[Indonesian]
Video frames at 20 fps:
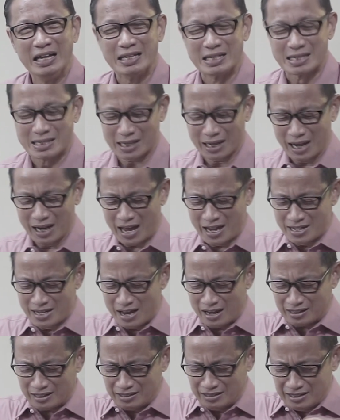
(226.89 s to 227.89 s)

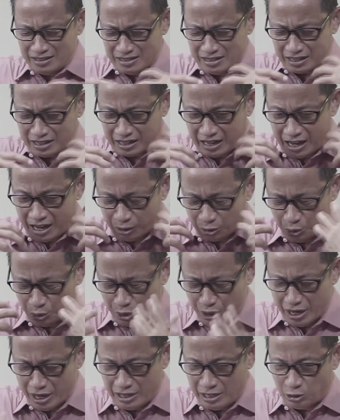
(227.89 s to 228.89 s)
Selayaknya
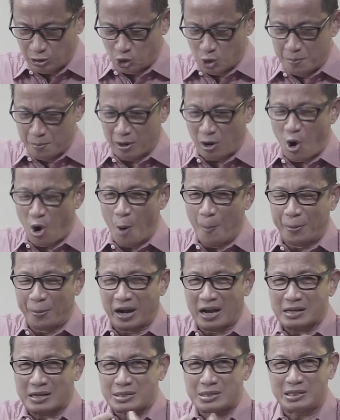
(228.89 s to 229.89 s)
karunia itu
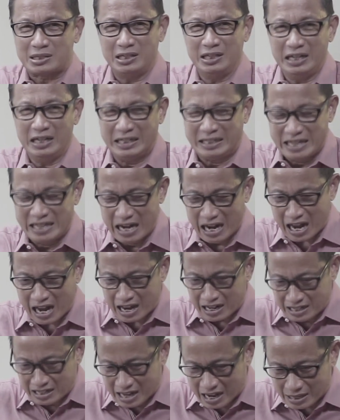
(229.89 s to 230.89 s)
beroperasi
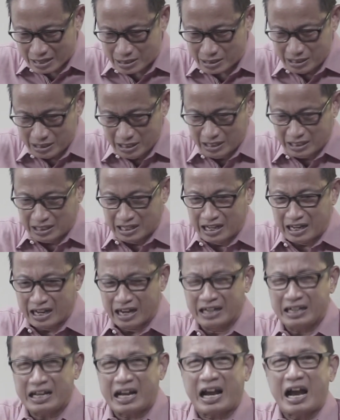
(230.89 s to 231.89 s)
dilandasi
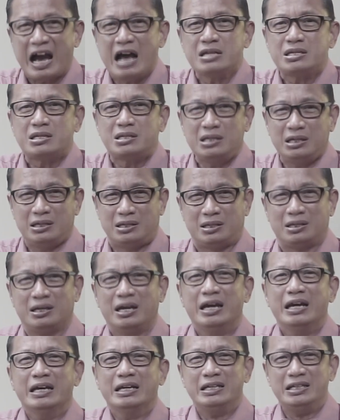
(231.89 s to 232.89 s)
dengan kasih
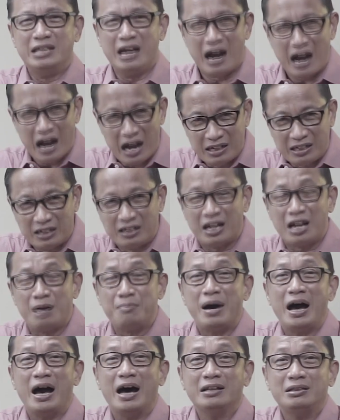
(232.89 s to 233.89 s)
yang ada dalam
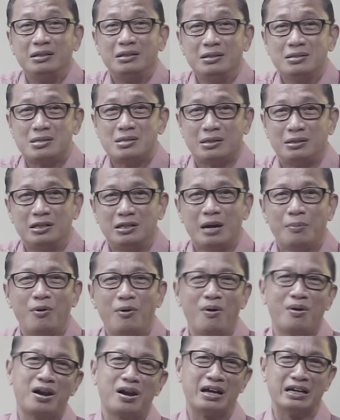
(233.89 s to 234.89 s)
hati
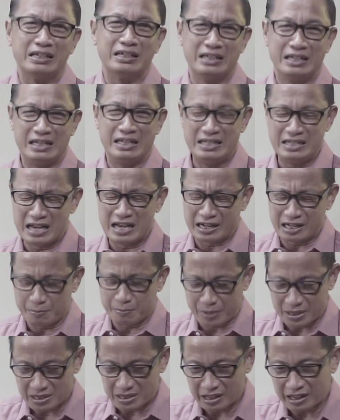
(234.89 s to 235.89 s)
setiap orang yang
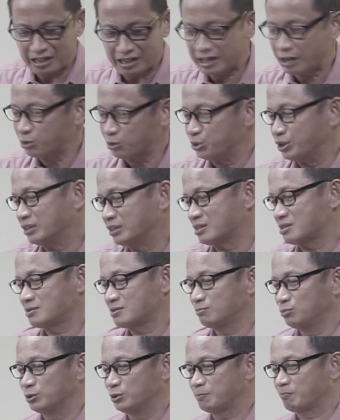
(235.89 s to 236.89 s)
dipercayakan karunia
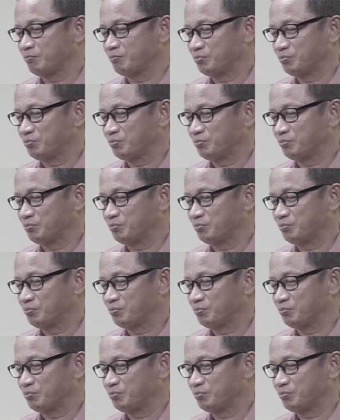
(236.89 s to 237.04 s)
tersebut.